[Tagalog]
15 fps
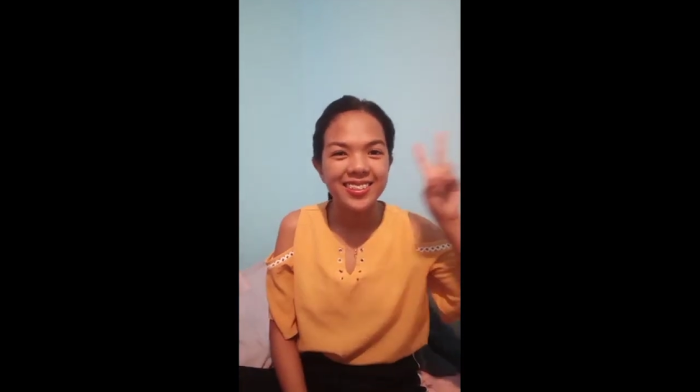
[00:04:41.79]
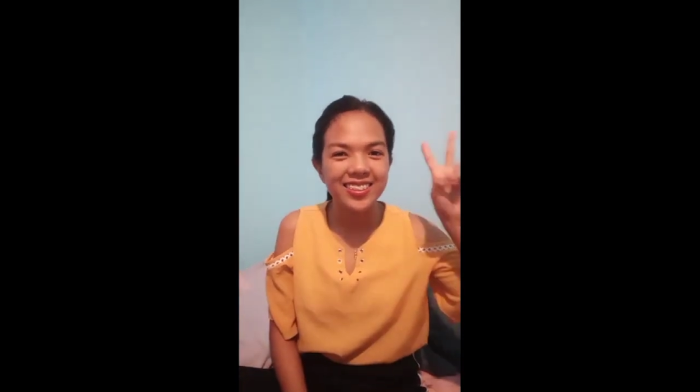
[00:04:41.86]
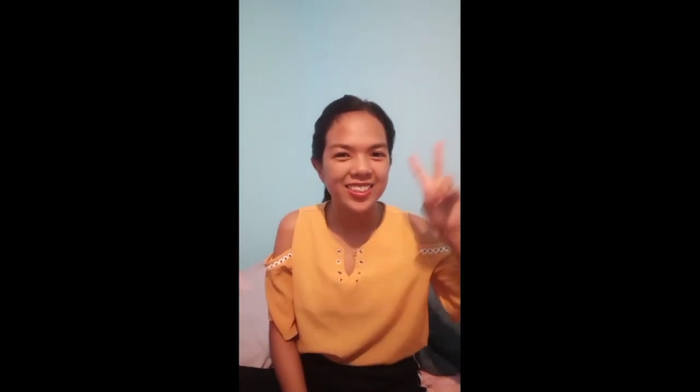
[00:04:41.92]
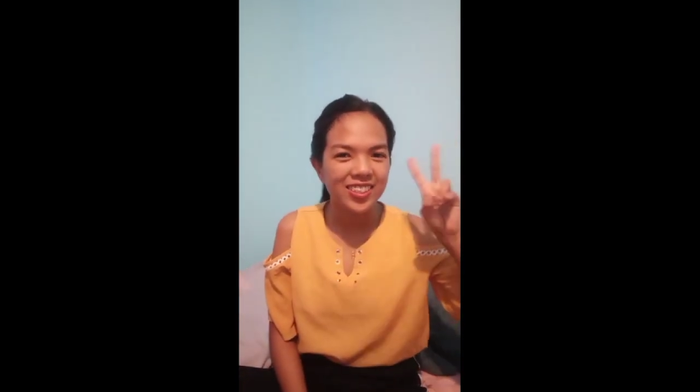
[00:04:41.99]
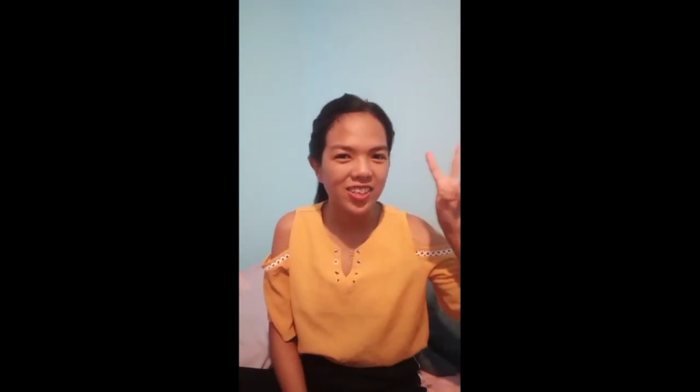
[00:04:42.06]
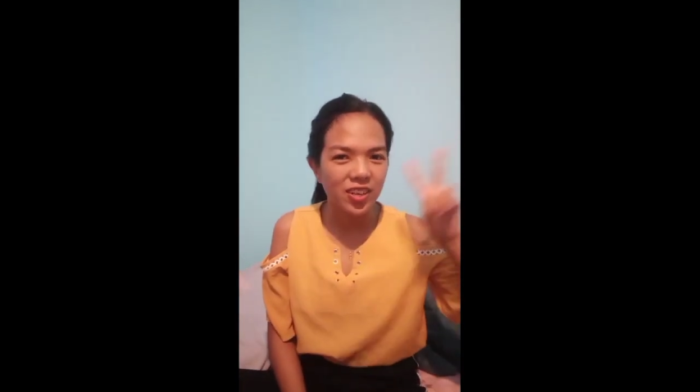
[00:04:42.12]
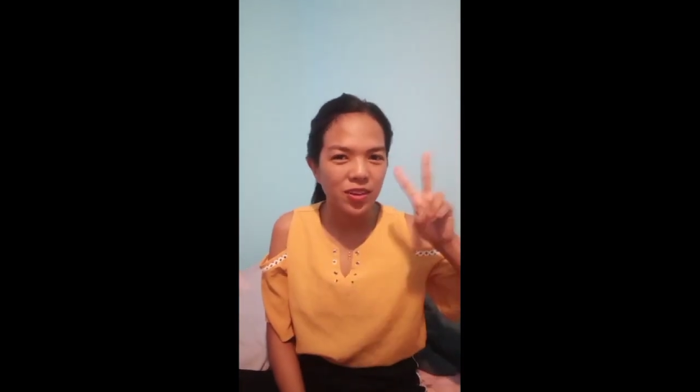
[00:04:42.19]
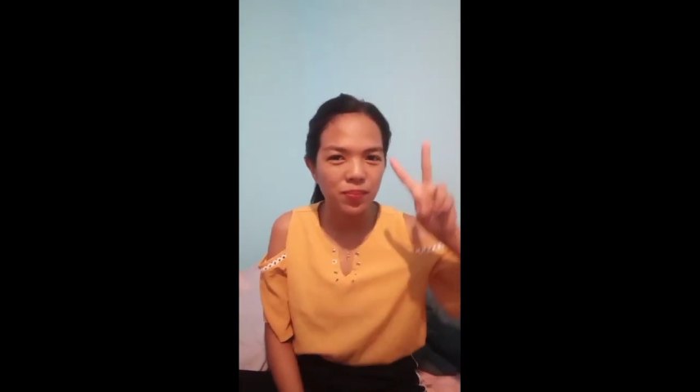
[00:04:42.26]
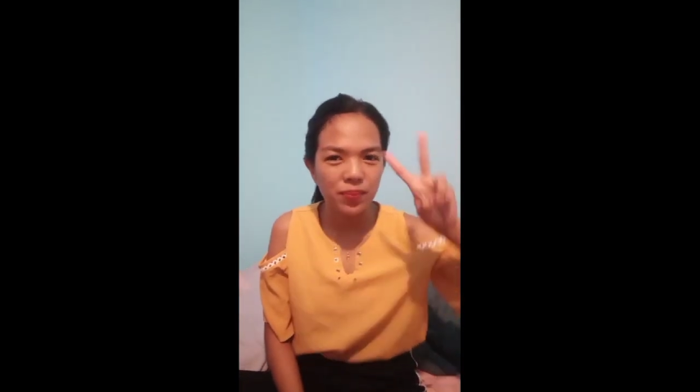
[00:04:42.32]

Sorry,